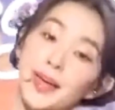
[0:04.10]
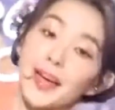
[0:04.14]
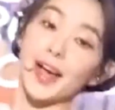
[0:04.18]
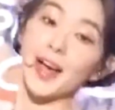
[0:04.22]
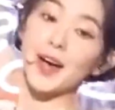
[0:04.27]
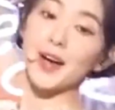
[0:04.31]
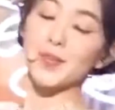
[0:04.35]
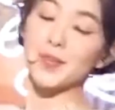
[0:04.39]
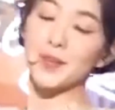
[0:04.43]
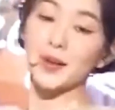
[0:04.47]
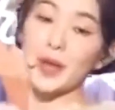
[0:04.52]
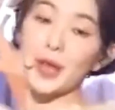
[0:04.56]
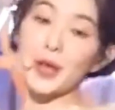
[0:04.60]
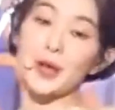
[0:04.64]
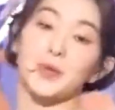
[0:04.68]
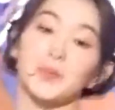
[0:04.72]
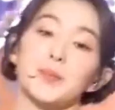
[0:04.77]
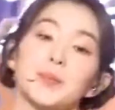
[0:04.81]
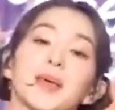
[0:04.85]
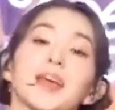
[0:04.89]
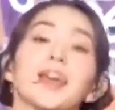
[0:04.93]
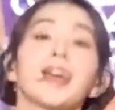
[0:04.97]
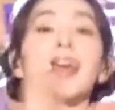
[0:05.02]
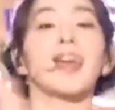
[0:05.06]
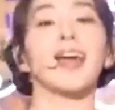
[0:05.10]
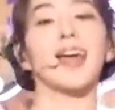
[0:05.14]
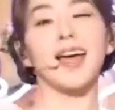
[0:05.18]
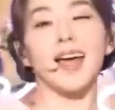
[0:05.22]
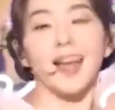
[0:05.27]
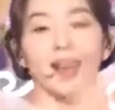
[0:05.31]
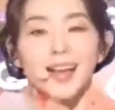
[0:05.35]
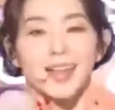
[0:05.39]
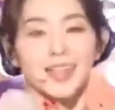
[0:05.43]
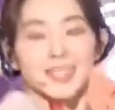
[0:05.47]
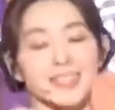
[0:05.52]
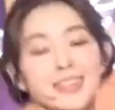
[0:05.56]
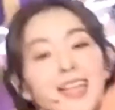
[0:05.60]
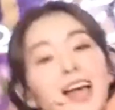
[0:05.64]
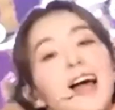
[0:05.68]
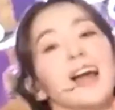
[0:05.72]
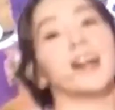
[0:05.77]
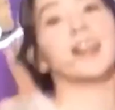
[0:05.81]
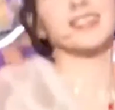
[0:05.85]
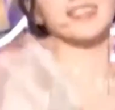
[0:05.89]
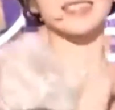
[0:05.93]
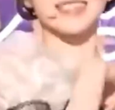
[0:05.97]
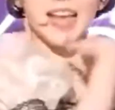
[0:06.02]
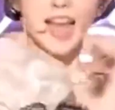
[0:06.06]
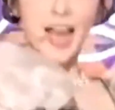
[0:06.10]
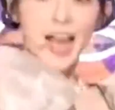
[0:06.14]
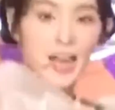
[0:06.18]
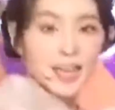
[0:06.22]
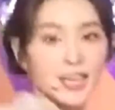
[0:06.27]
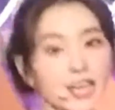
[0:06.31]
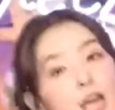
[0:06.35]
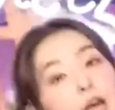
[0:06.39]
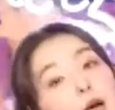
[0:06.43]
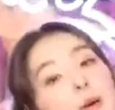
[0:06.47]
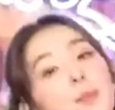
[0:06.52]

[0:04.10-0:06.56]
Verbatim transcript: Vì vậy, các thần tượng luôn phải cố gắng hết sức để làm hài